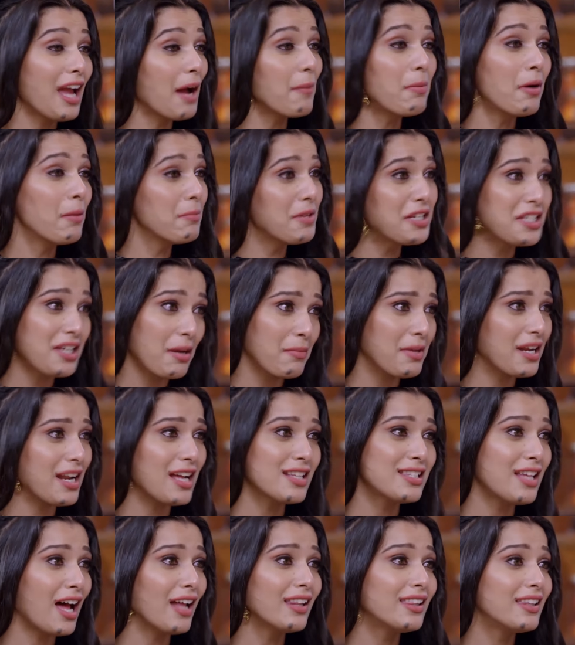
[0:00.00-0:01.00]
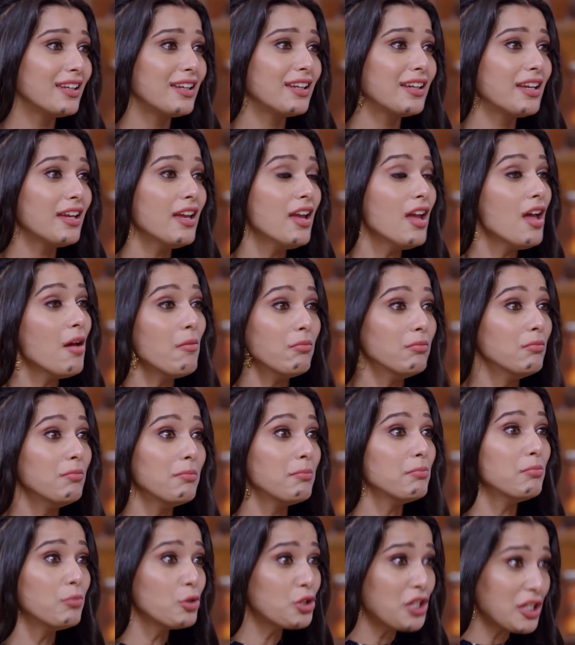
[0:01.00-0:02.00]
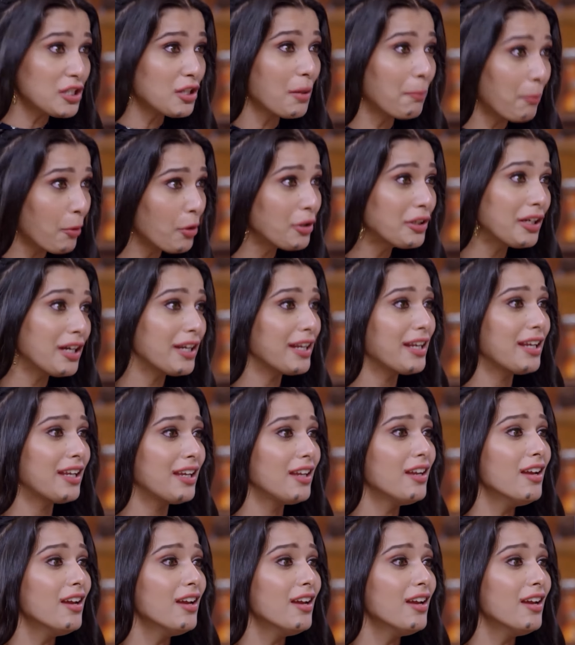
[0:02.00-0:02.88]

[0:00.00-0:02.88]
कि आप हमेशा मेरा साथ देंगी मुझे सपोर्ट करेगी